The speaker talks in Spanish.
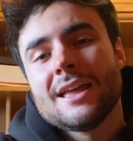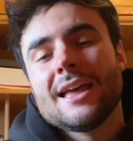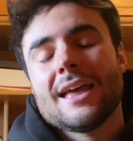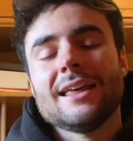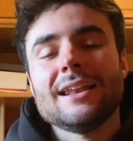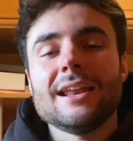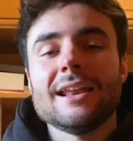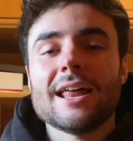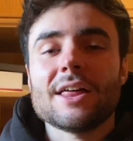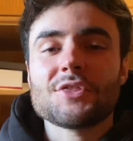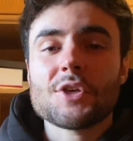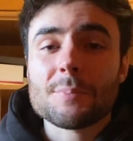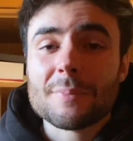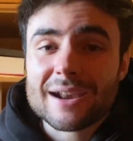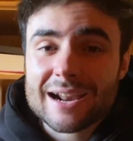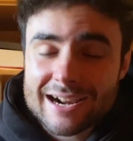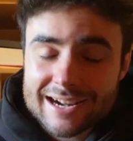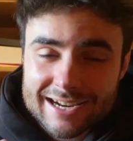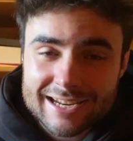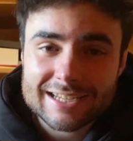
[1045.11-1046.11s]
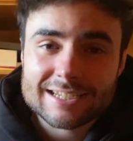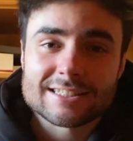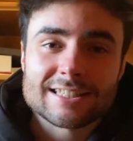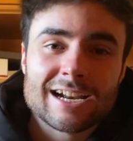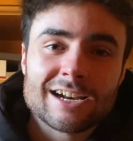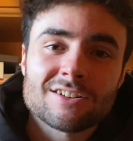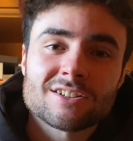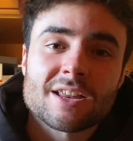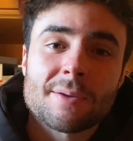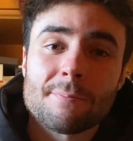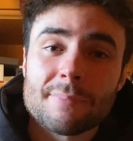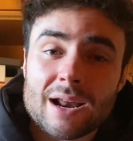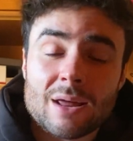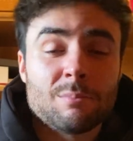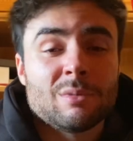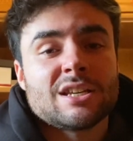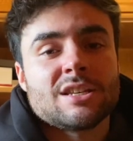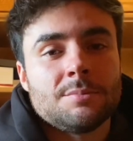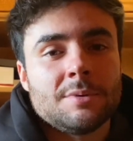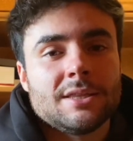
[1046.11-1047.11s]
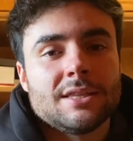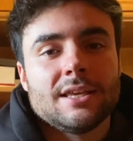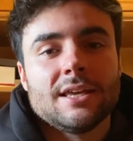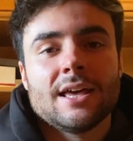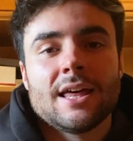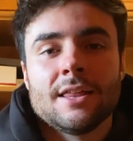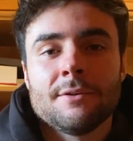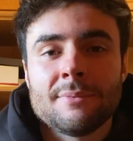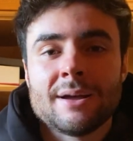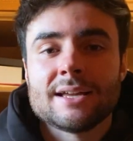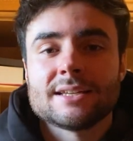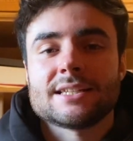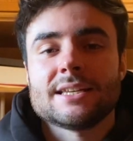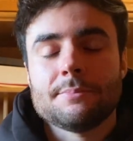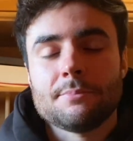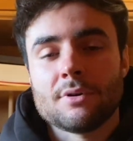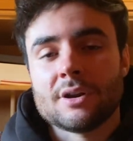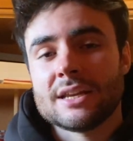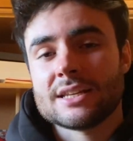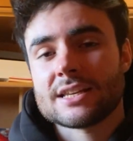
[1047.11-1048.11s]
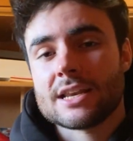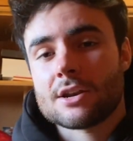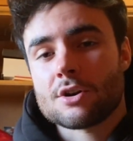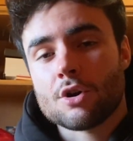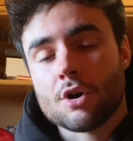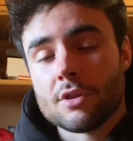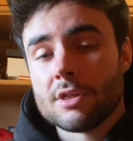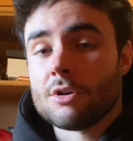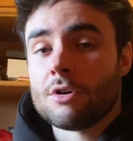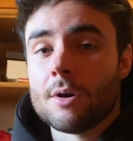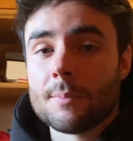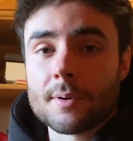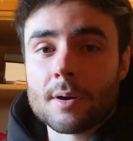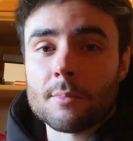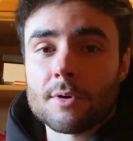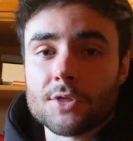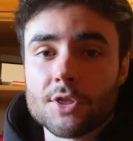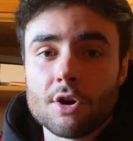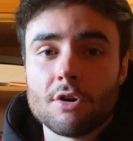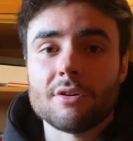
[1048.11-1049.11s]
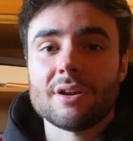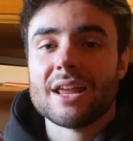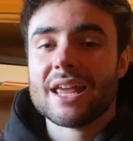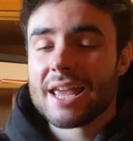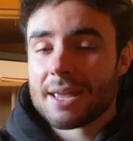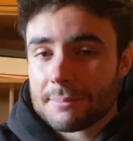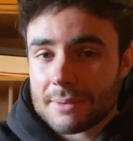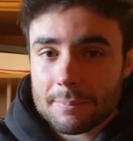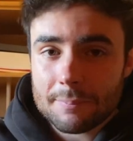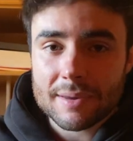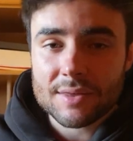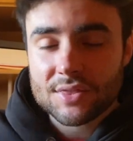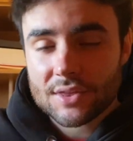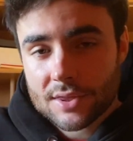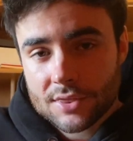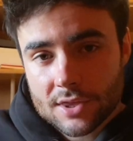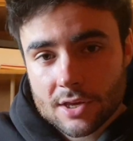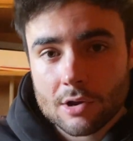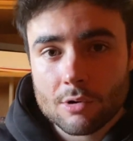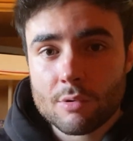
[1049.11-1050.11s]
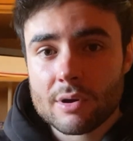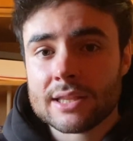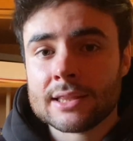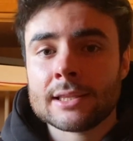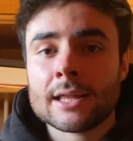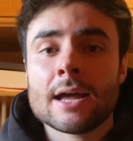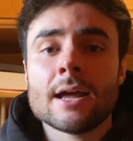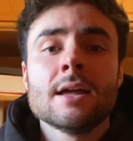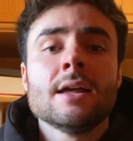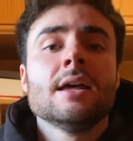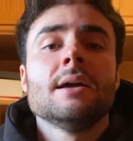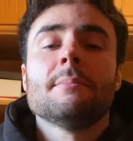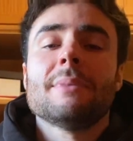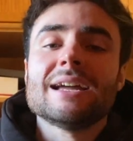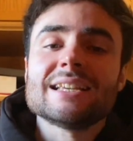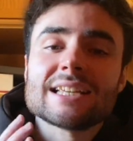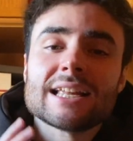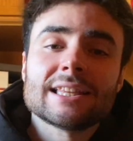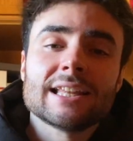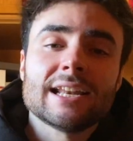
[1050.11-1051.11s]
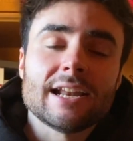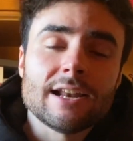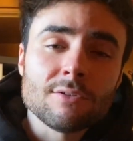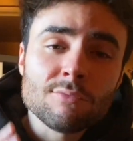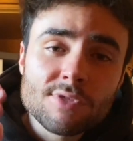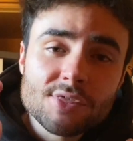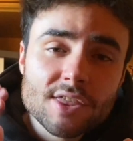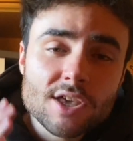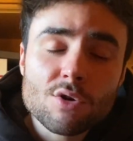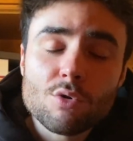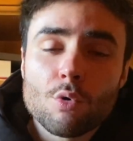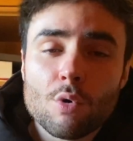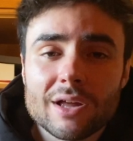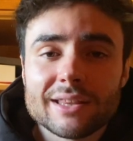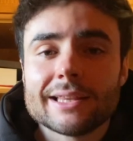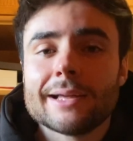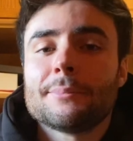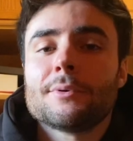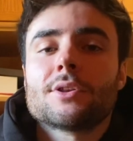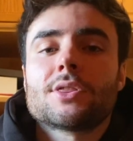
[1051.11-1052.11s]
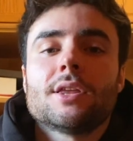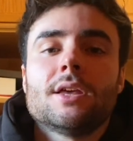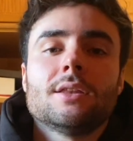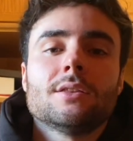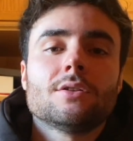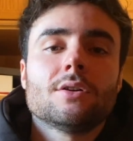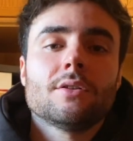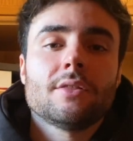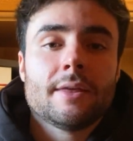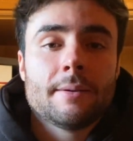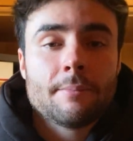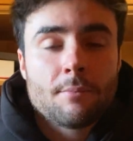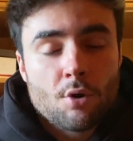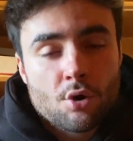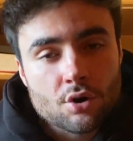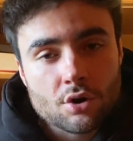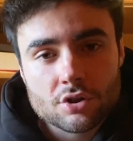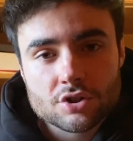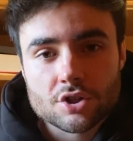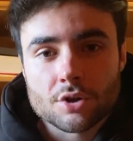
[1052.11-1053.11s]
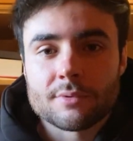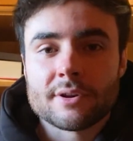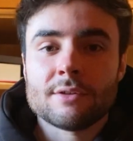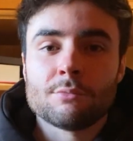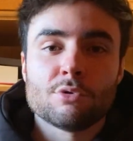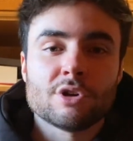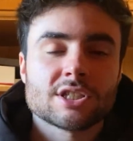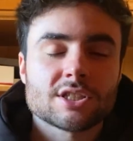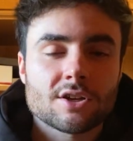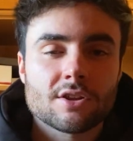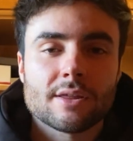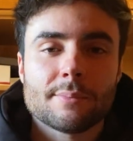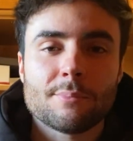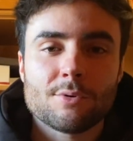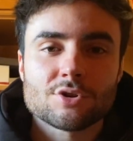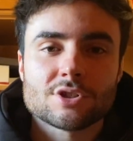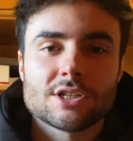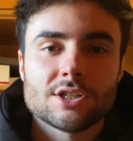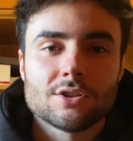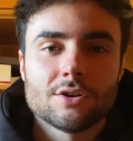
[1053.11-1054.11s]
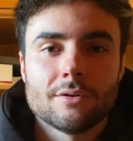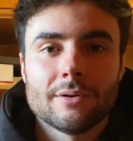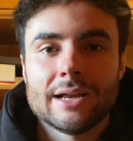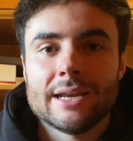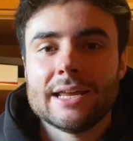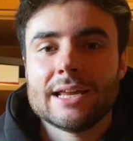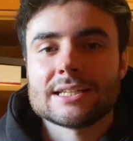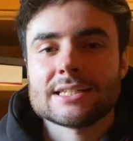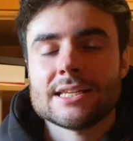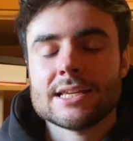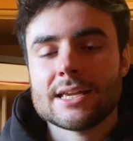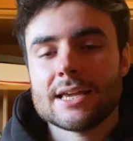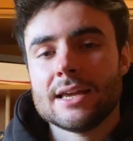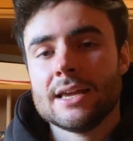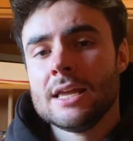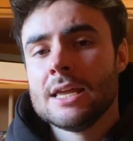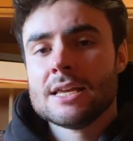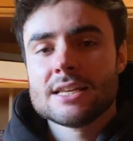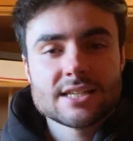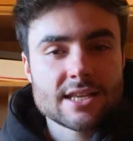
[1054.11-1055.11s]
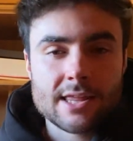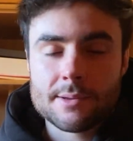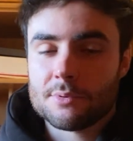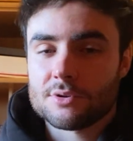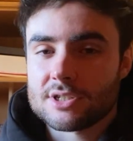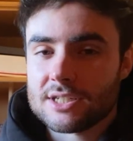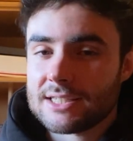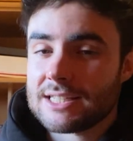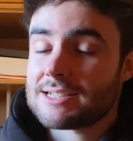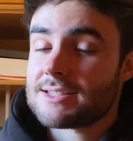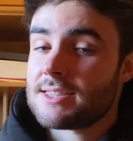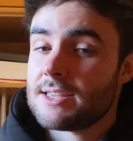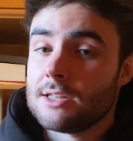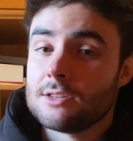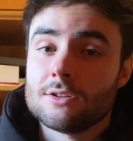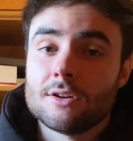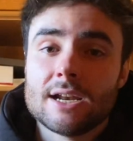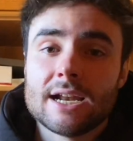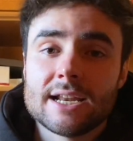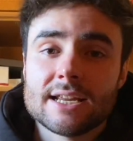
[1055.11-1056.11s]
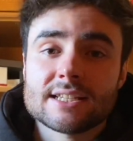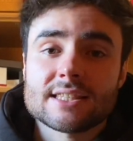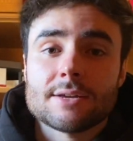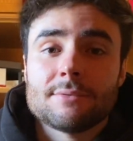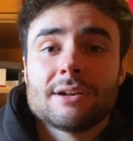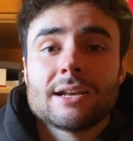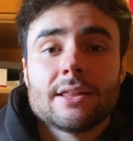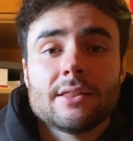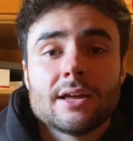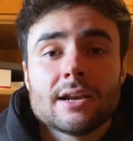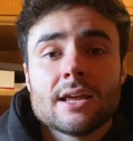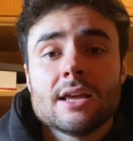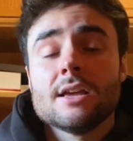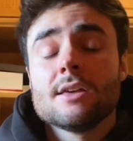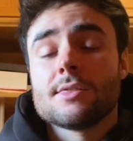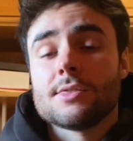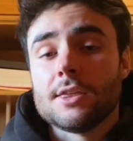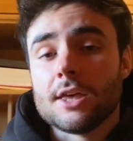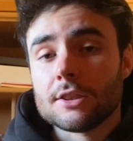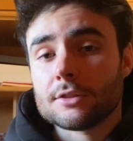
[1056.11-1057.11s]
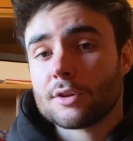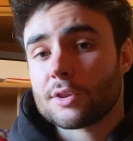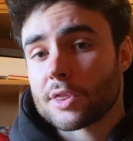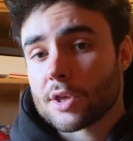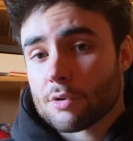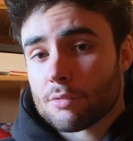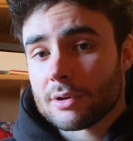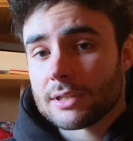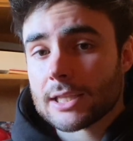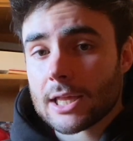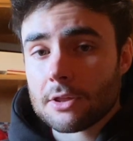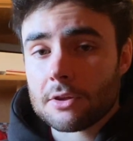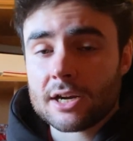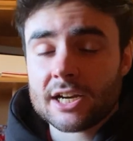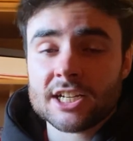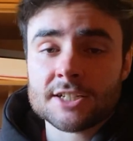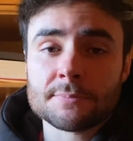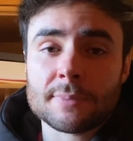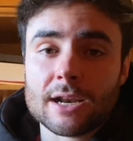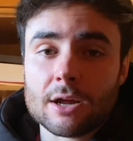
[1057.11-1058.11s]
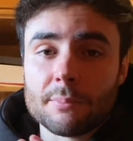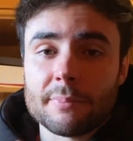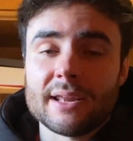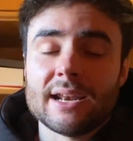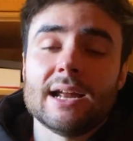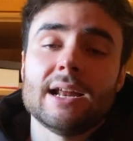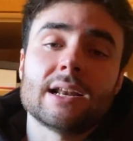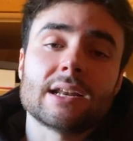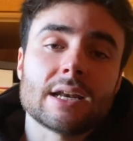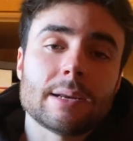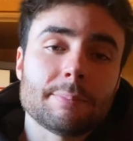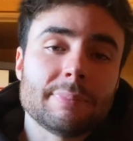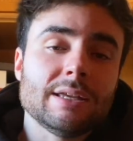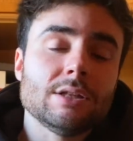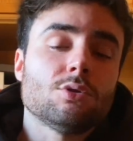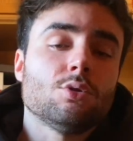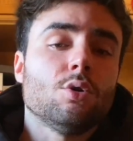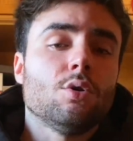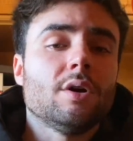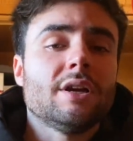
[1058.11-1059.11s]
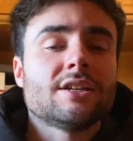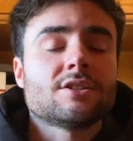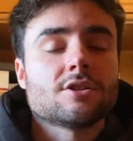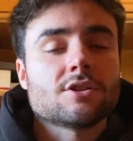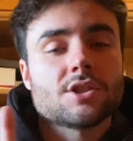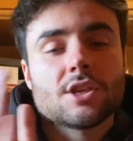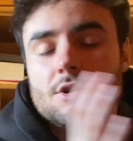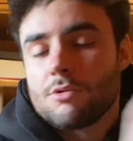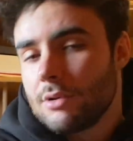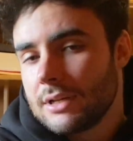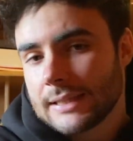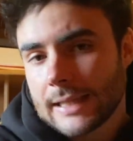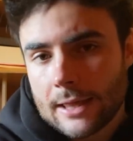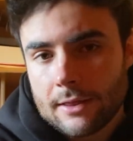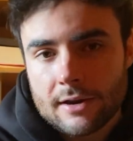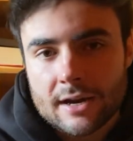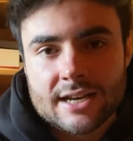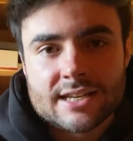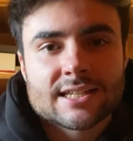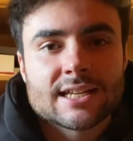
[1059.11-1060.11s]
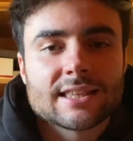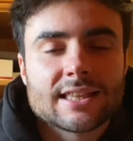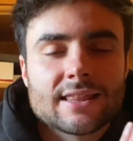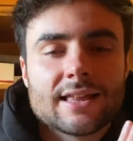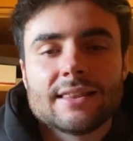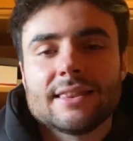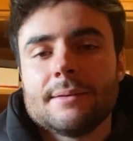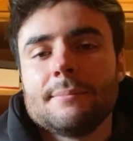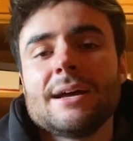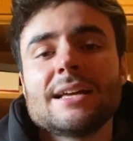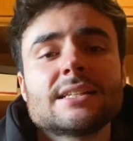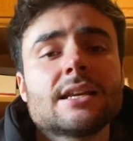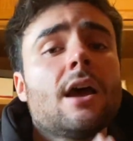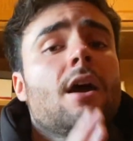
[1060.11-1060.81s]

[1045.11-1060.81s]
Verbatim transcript: el enlace para registraros en PrimeXBT. Además, si ponéis el código de promoción MPC50, vais a tener un 50% de bono sobre vuestro depósito, ¿vale? Así que si depositas 100 dólares, te van a dar 150 dólares para operar. Repito, esos 50 dólares que te dan de más